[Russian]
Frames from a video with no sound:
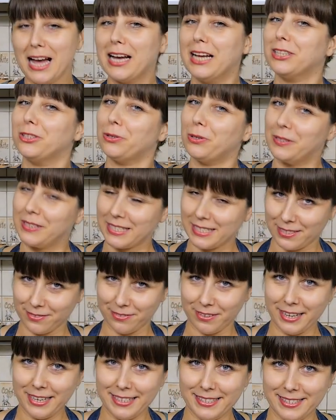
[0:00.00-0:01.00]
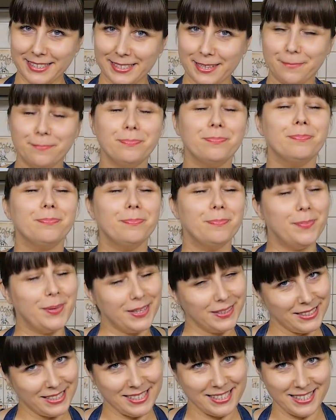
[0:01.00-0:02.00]
который называется
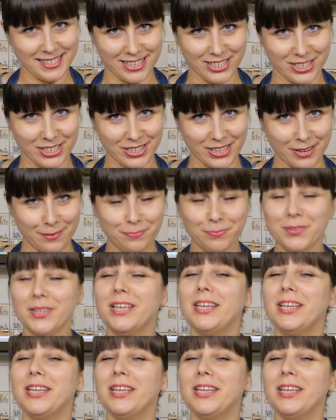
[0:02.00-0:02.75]
«Белоснежка».